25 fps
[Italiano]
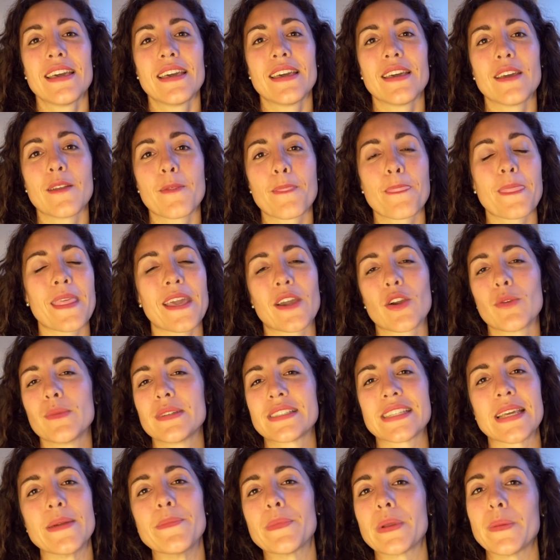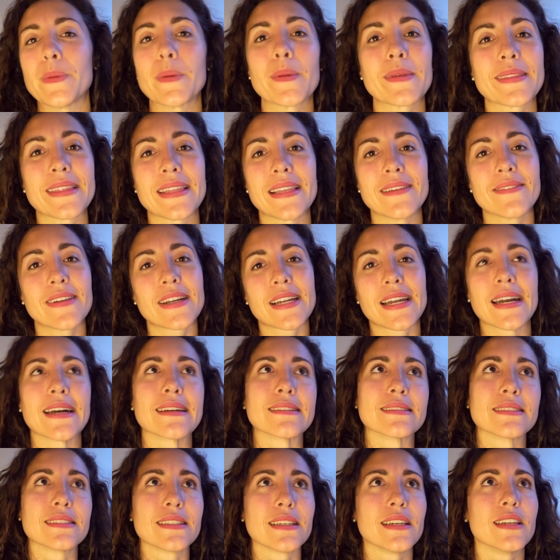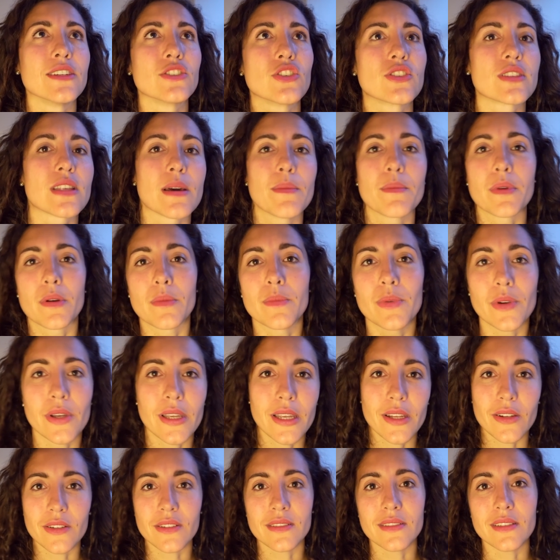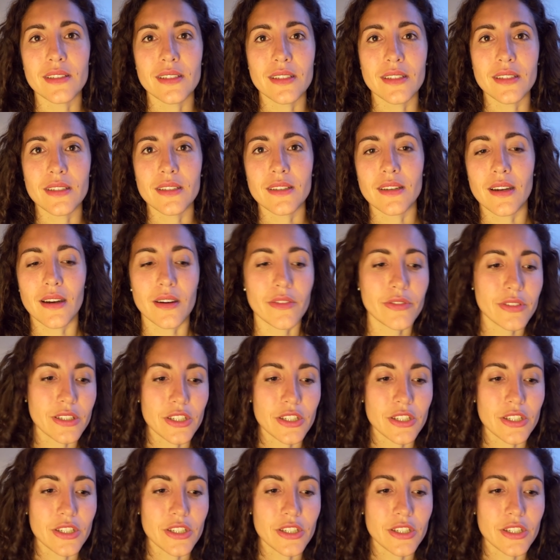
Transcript: Ehm, e come sempre prima delle vacanze c'è sempre un pochino di ah oh,